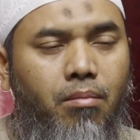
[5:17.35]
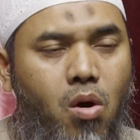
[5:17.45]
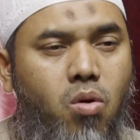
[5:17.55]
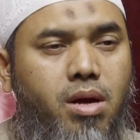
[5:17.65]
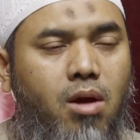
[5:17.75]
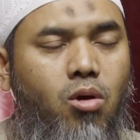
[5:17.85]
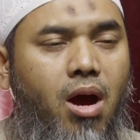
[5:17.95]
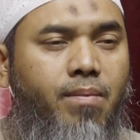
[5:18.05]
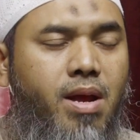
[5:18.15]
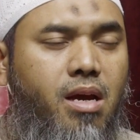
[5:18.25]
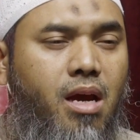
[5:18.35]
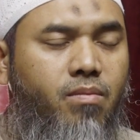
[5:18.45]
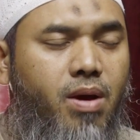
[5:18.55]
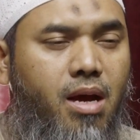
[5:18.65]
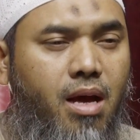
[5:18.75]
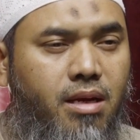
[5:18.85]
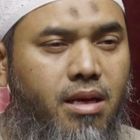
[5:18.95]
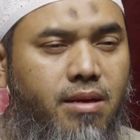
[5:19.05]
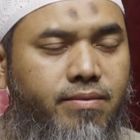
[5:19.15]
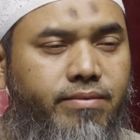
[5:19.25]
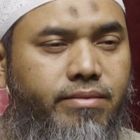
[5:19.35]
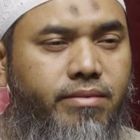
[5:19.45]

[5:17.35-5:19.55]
maukah aku habarkan kepada kalian